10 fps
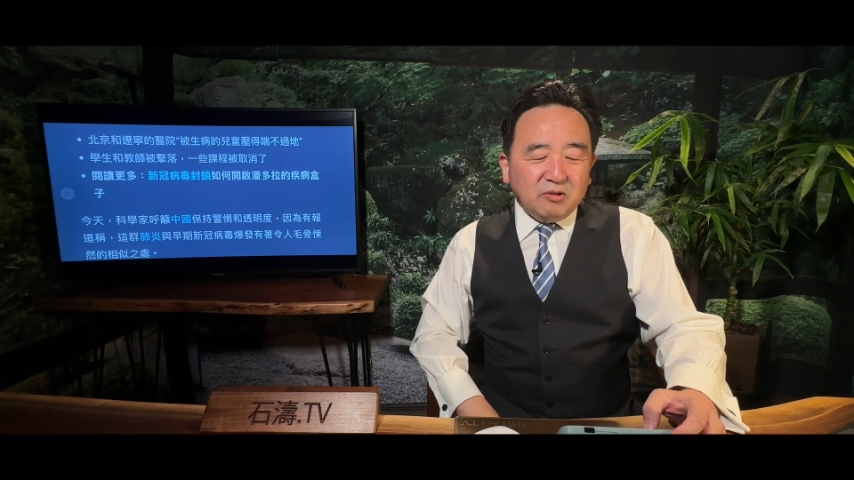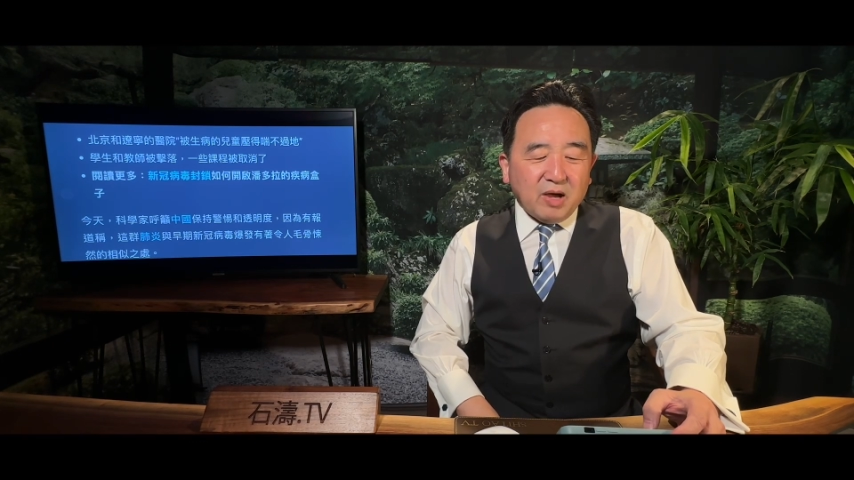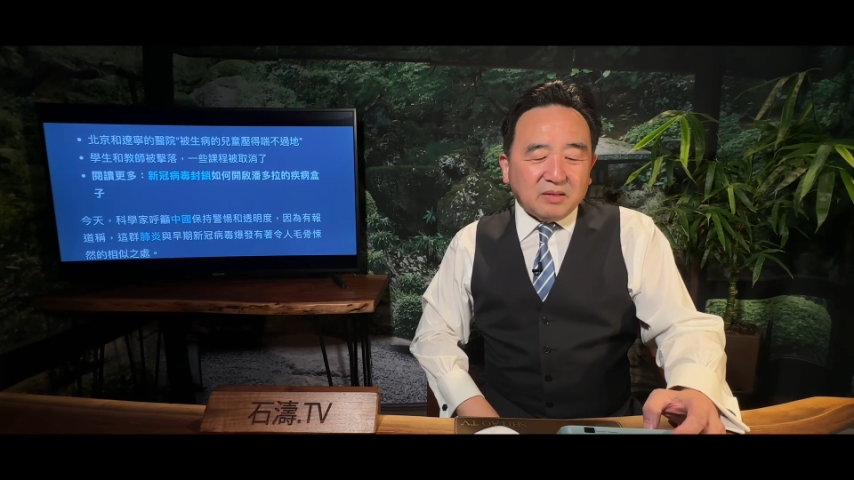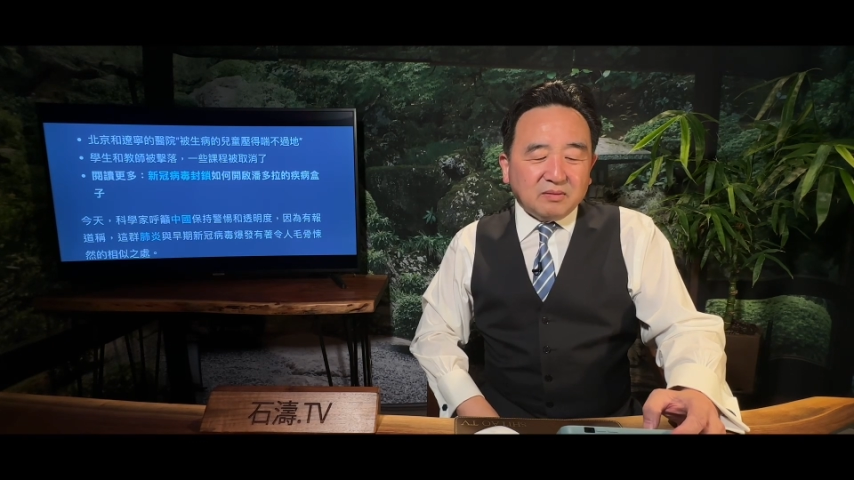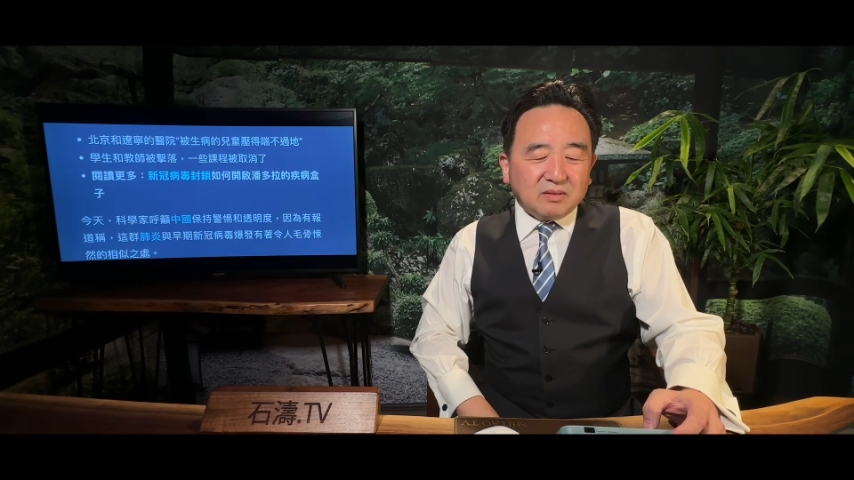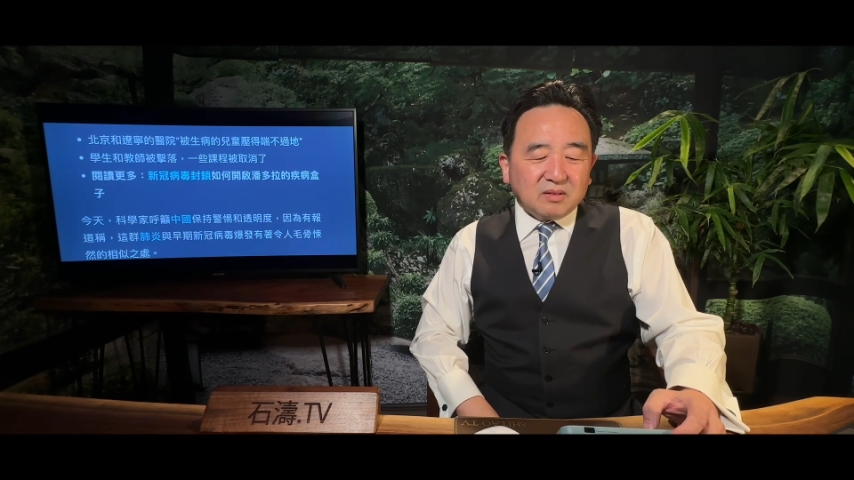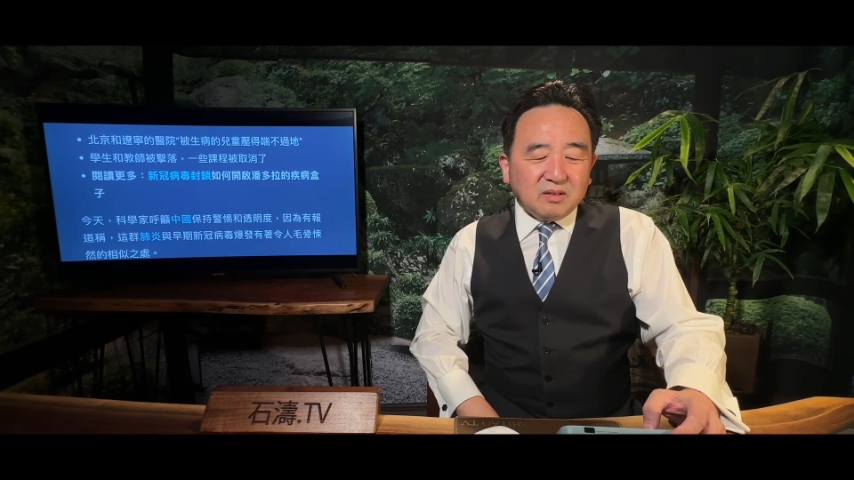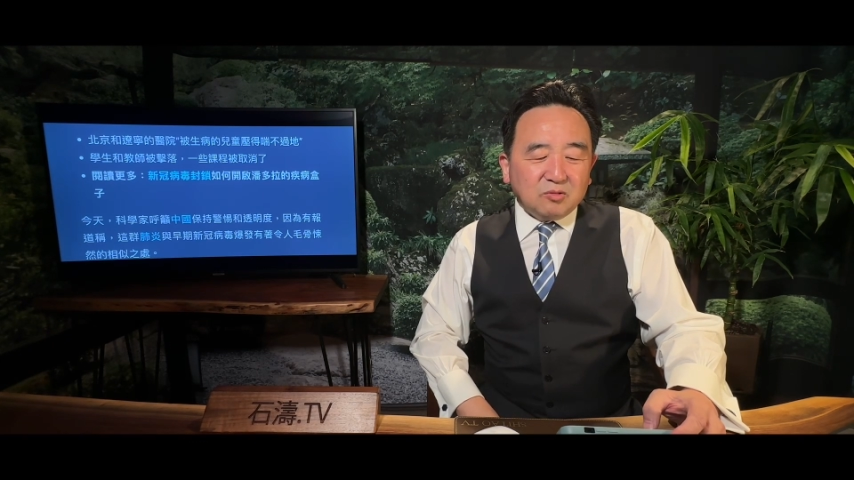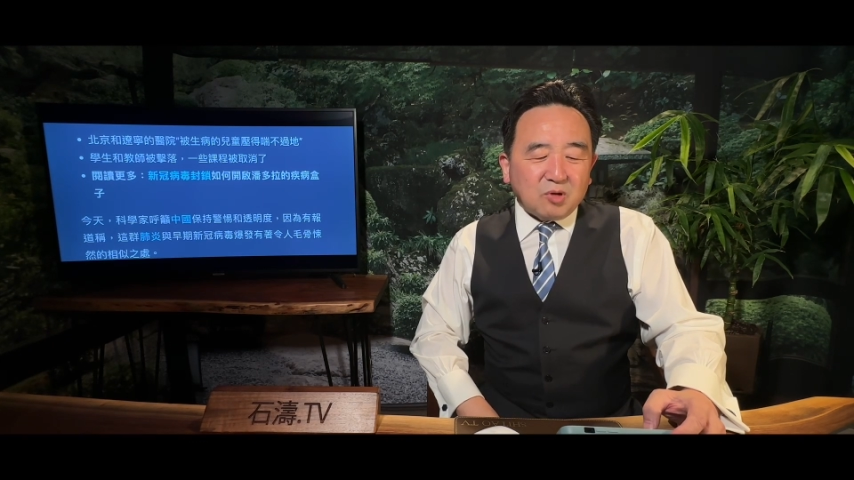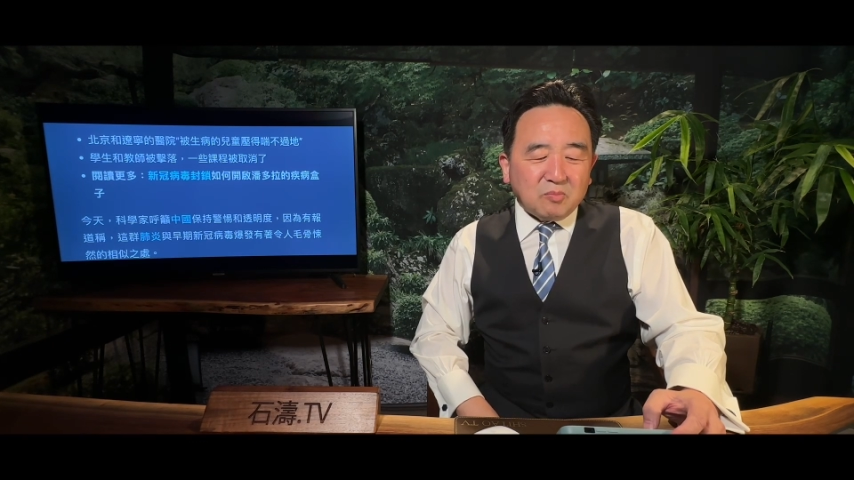院
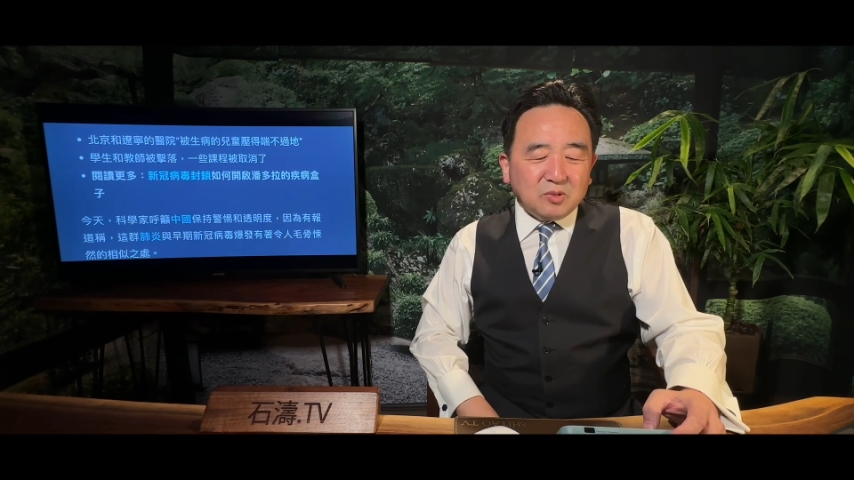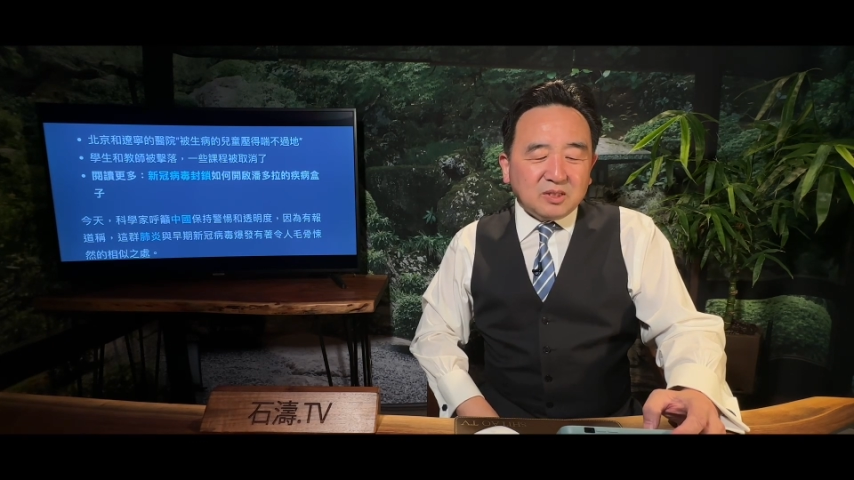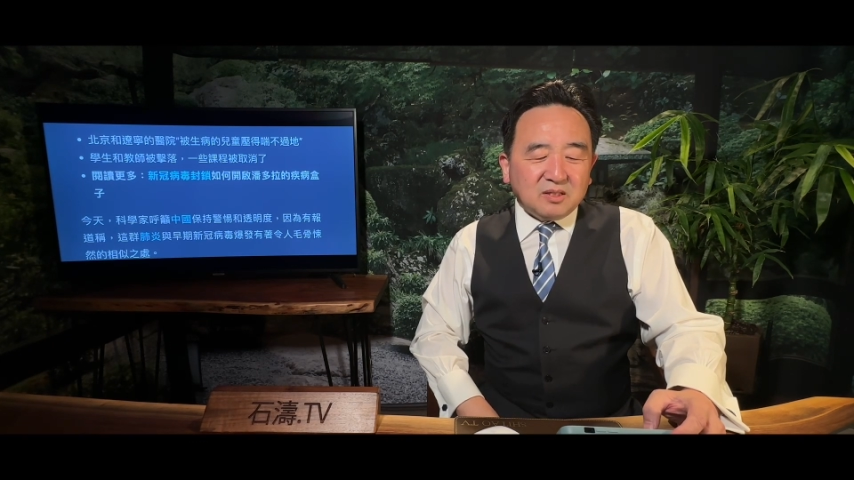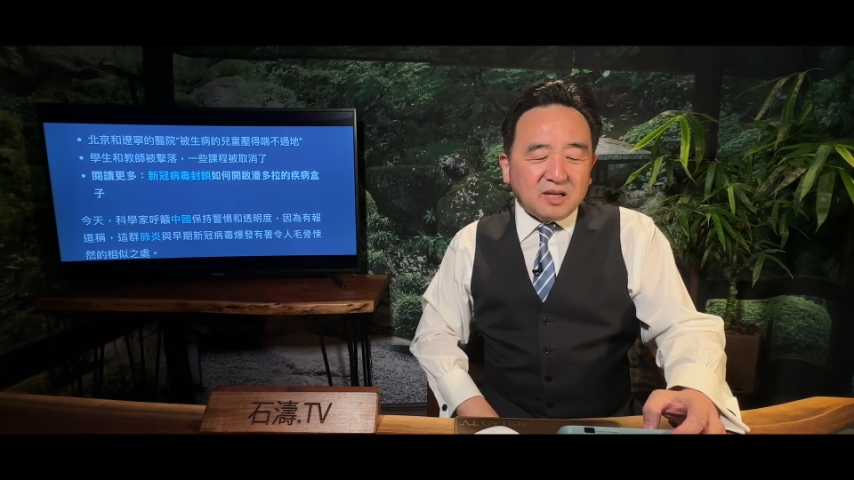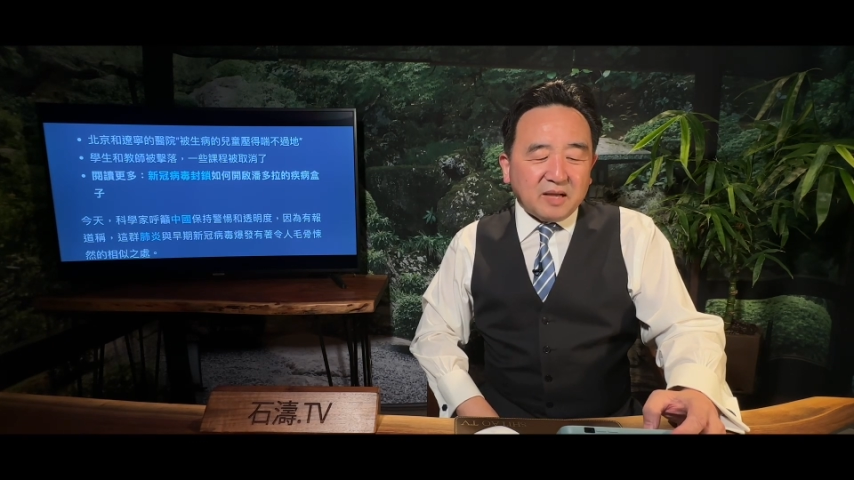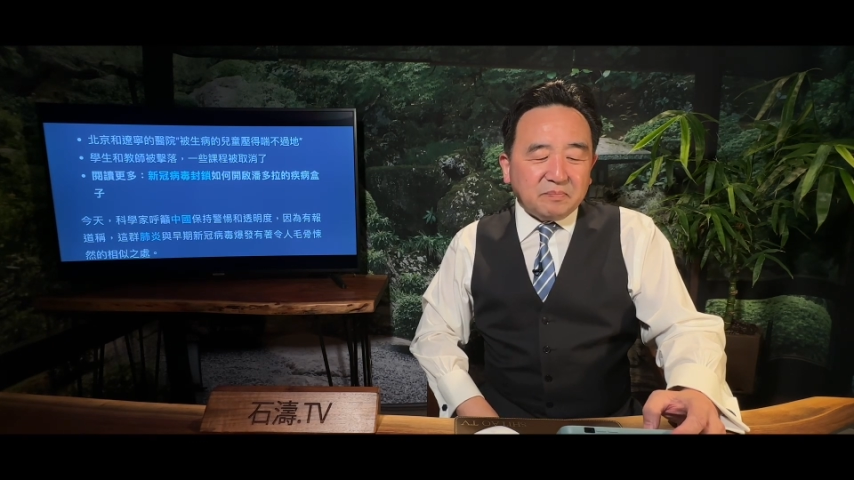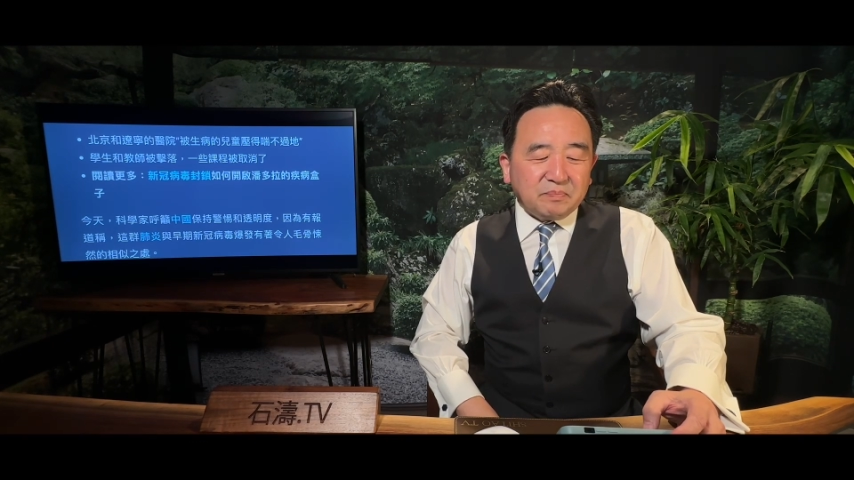喘不过气儿来，